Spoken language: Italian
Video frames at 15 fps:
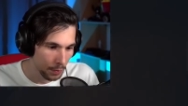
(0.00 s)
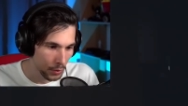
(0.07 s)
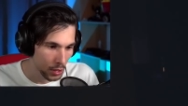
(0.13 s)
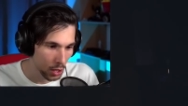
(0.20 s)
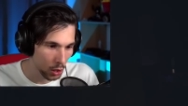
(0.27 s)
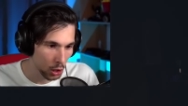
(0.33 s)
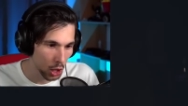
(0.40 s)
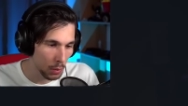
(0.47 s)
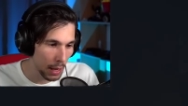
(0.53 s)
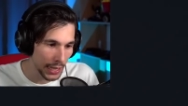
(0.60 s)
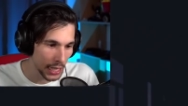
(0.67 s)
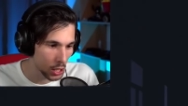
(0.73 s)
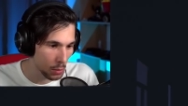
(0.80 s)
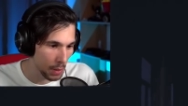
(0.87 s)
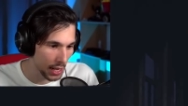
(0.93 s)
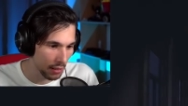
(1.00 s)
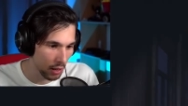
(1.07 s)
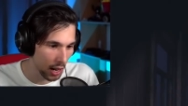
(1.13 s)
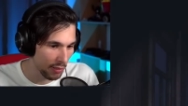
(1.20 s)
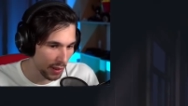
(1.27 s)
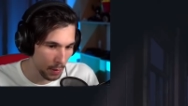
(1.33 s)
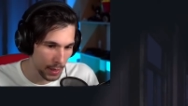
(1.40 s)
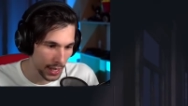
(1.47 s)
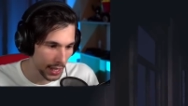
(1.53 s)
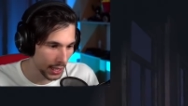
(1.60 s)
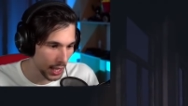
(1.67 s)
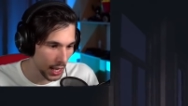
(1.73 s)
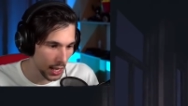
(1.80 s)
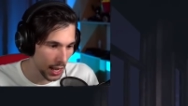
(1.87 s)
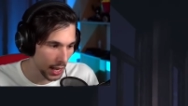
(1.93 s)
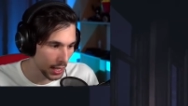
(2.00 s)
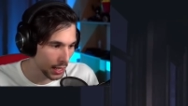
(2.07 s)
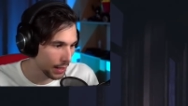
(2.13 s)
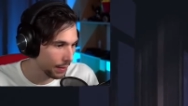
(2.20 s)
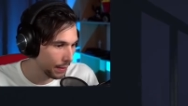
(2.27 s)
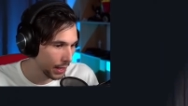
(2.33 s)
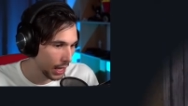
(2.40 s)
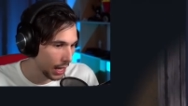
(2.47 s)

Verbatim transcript: Secondo me adesso mi arriva una famiglia di alieni.